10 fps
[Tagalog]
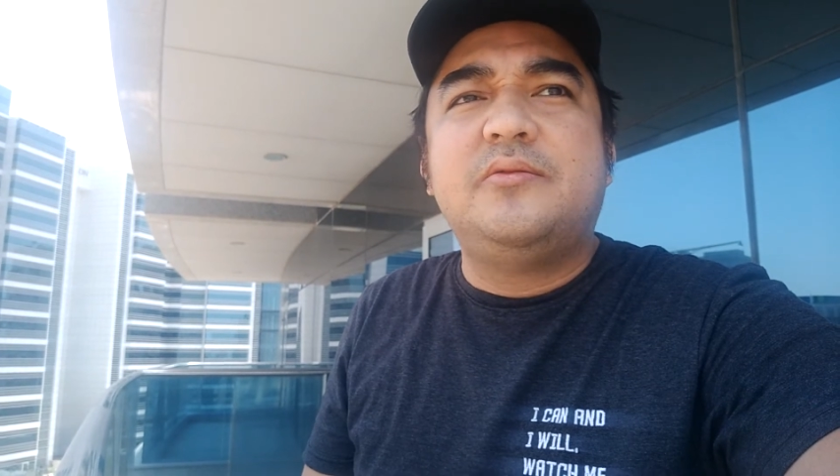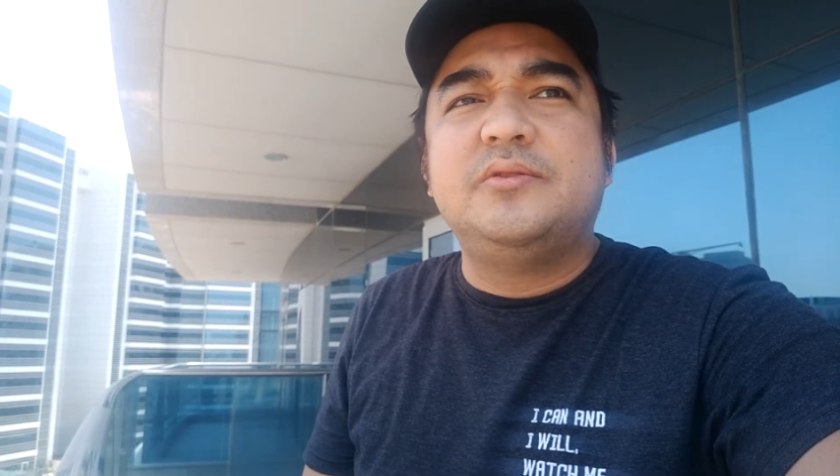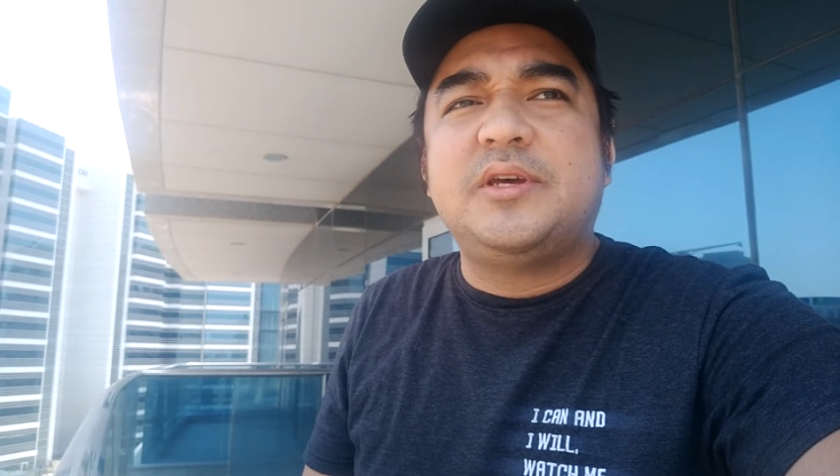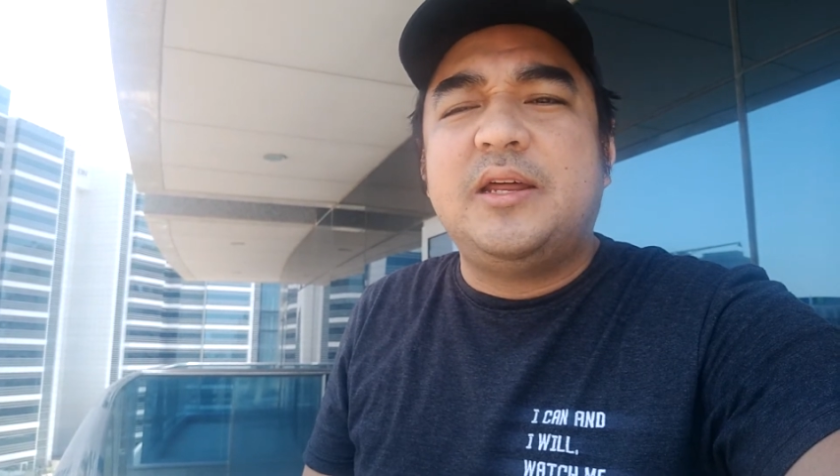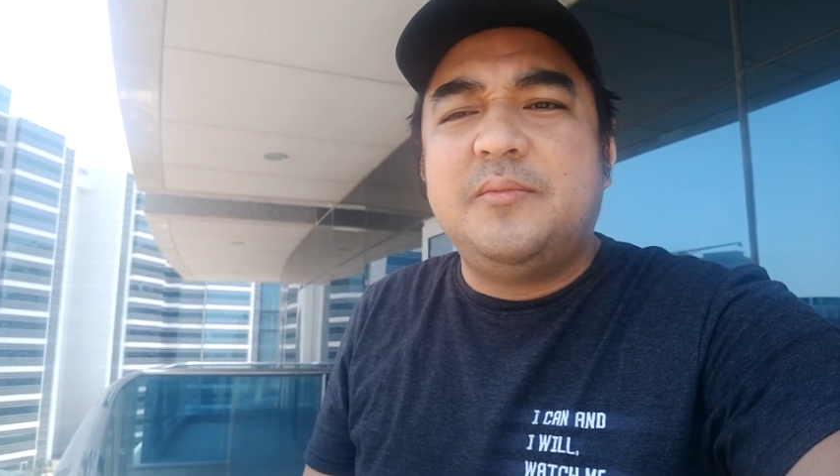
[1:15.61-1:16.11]
kung
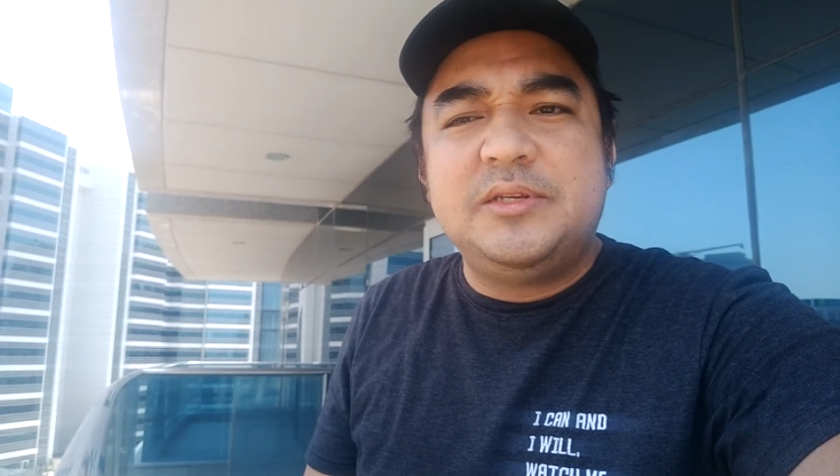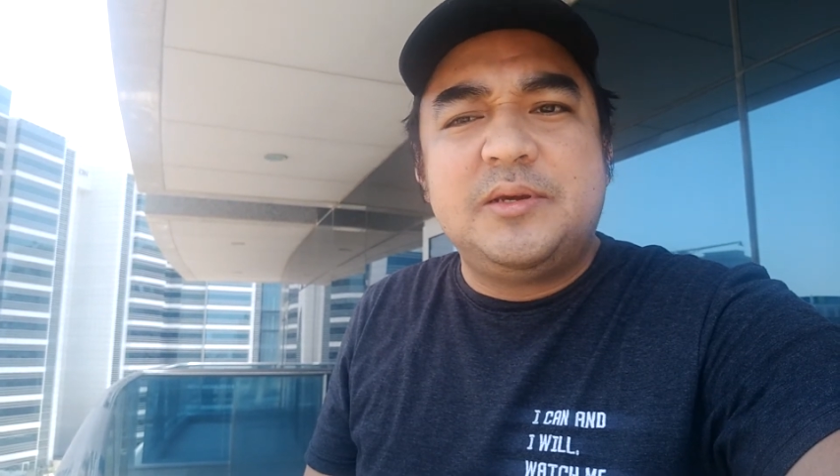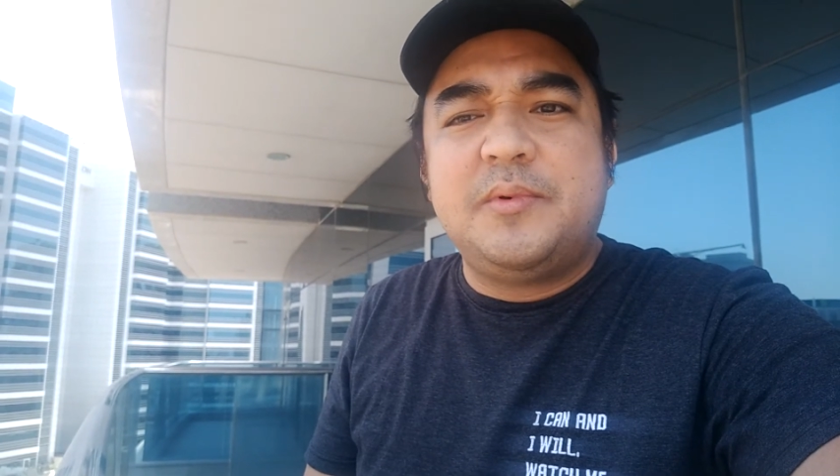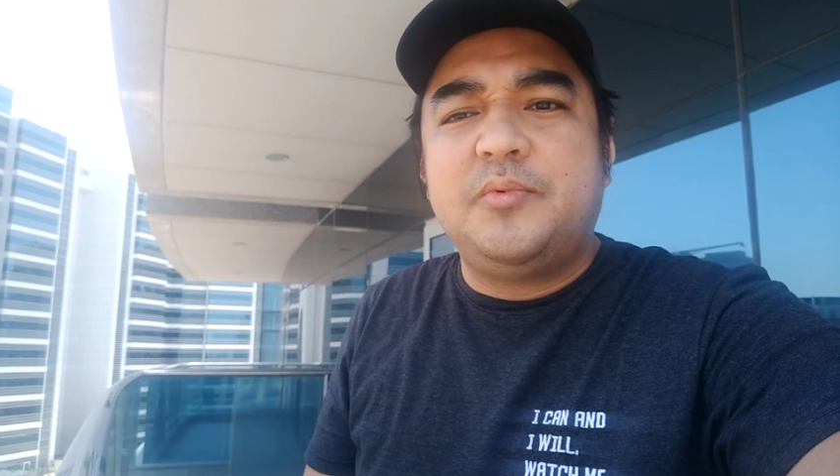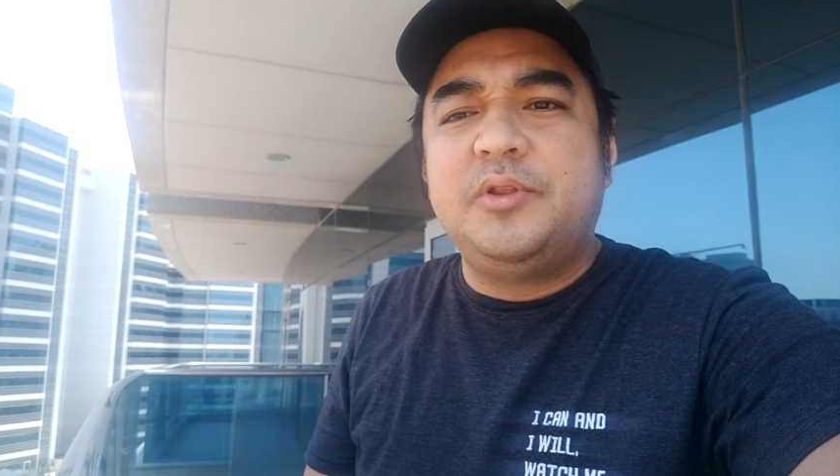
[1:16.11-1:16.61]
saan man
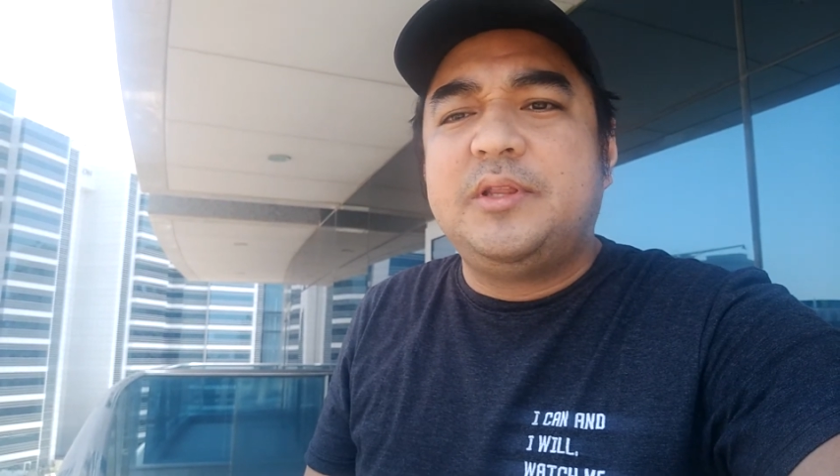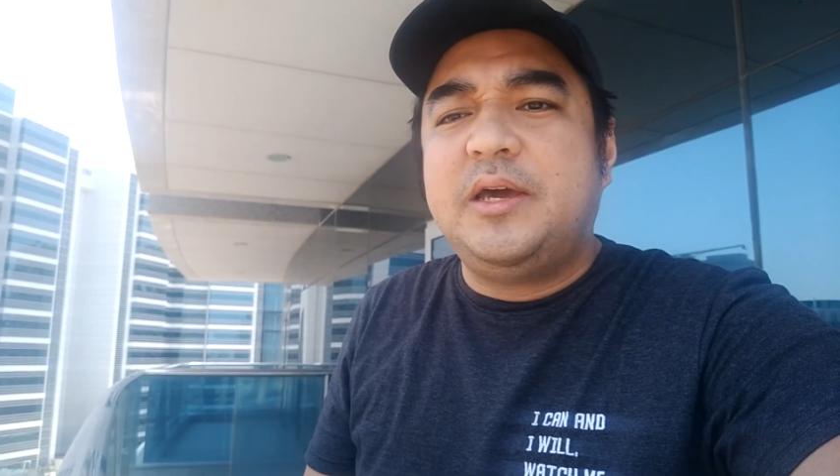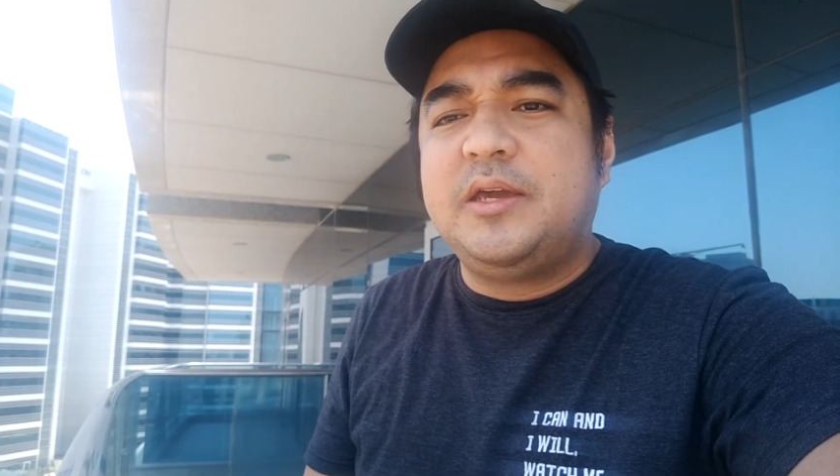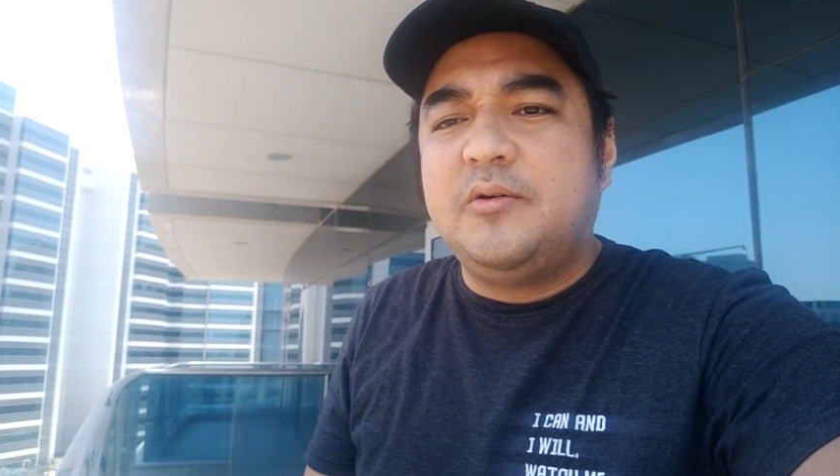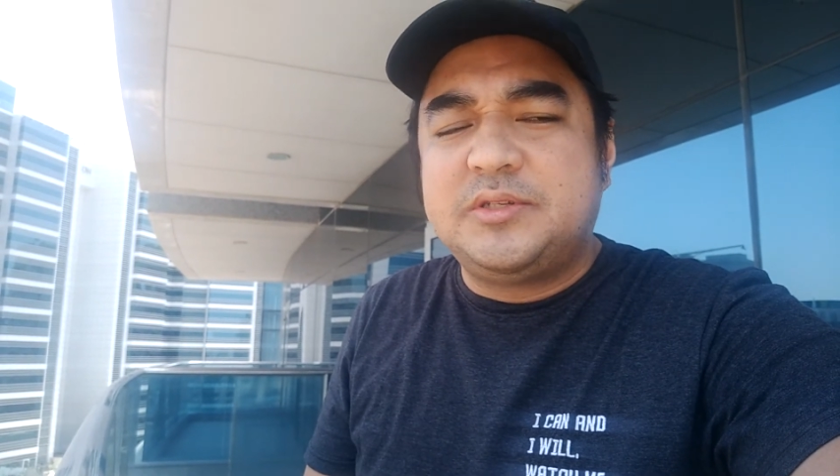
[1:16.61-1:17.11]
siya mapunta,
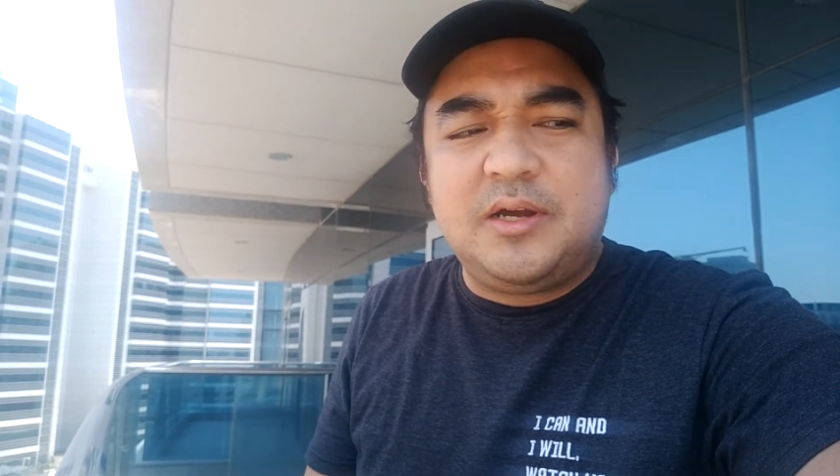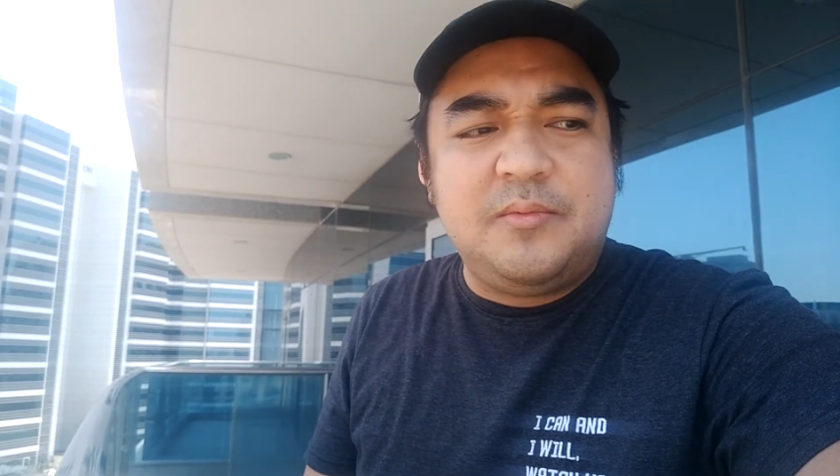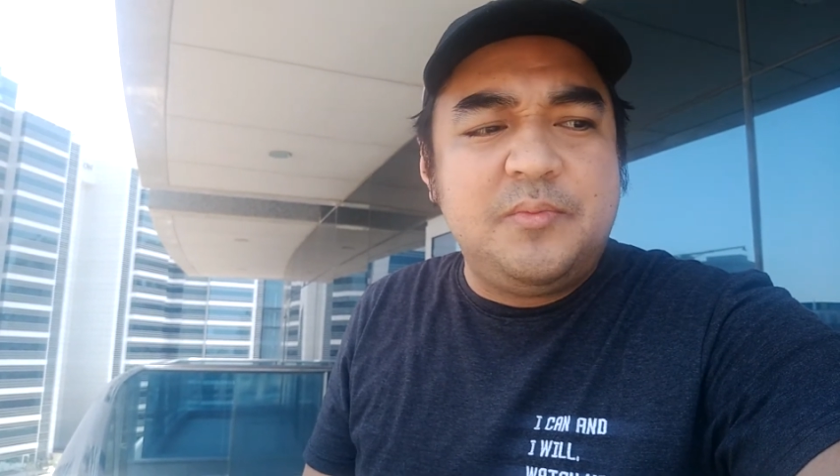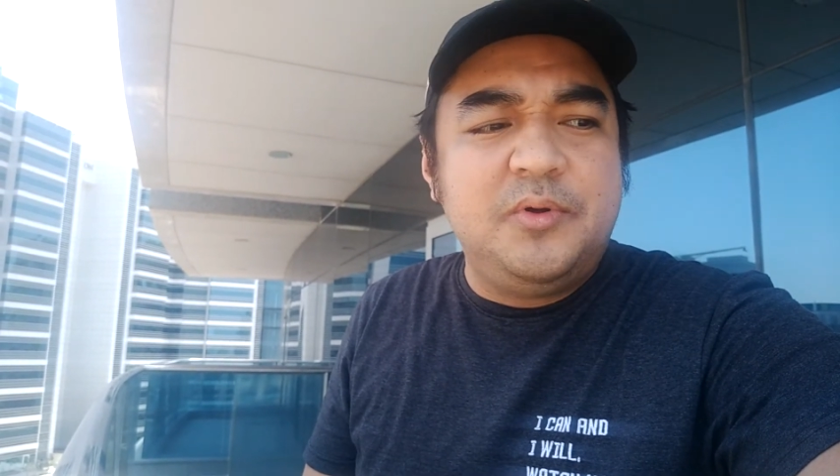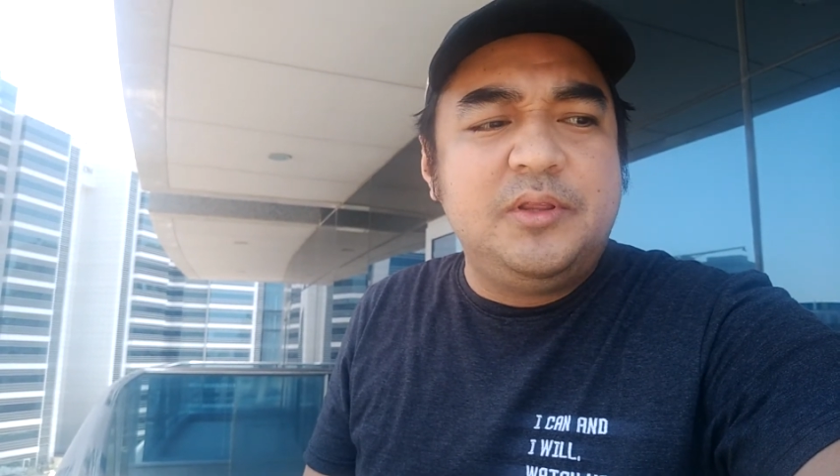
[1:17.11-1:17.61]
ikaw sa ka
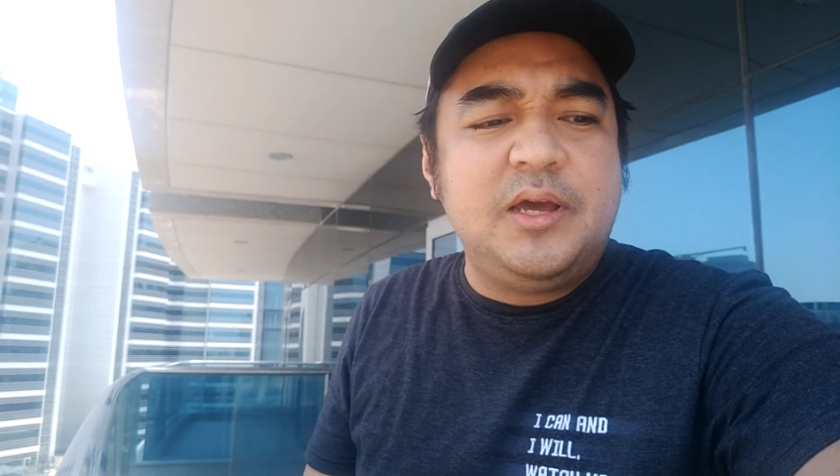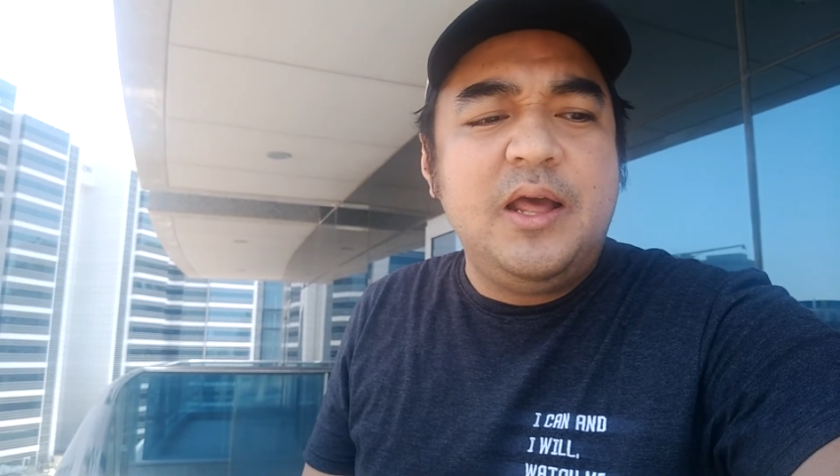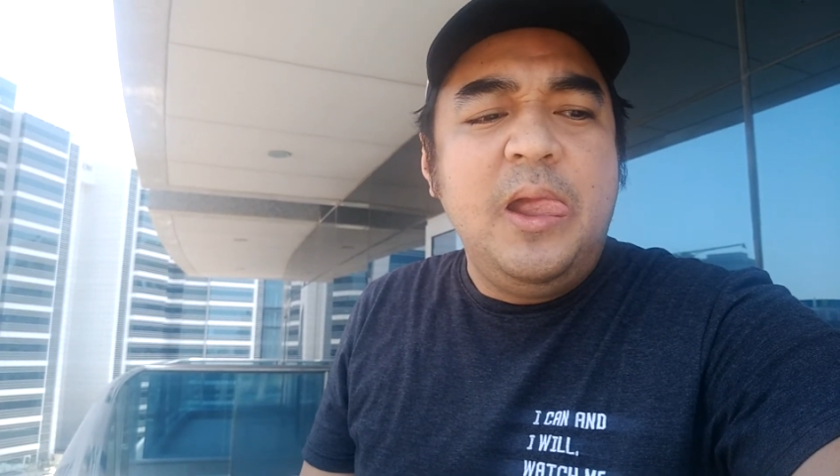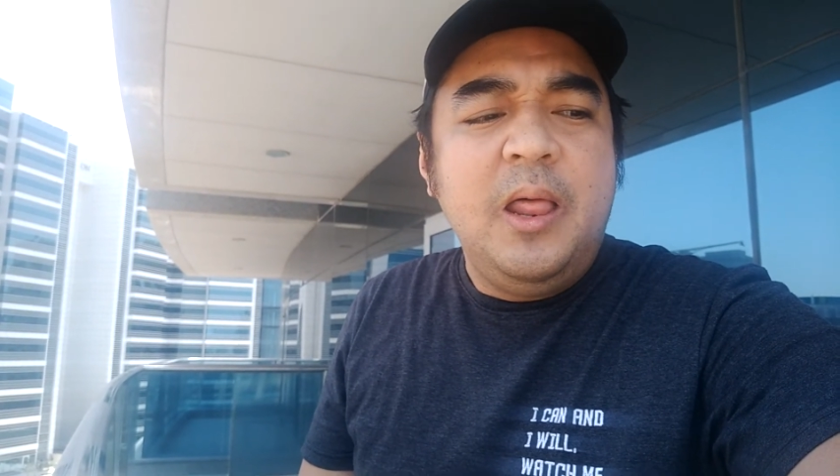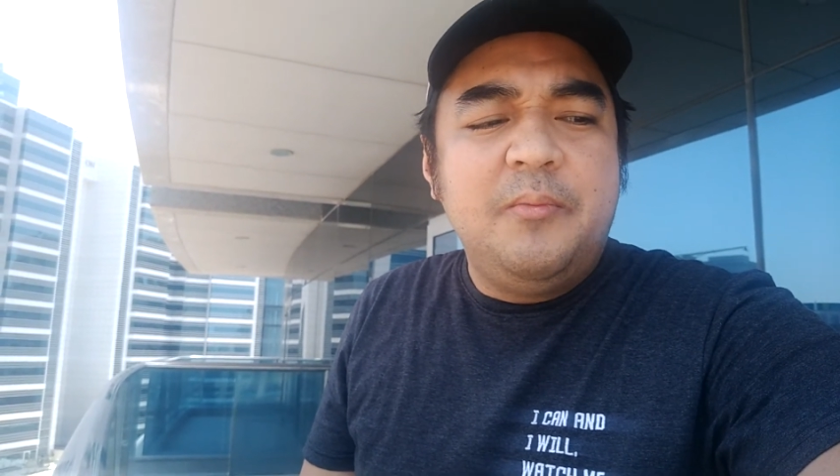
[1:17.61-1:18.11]
mapunta,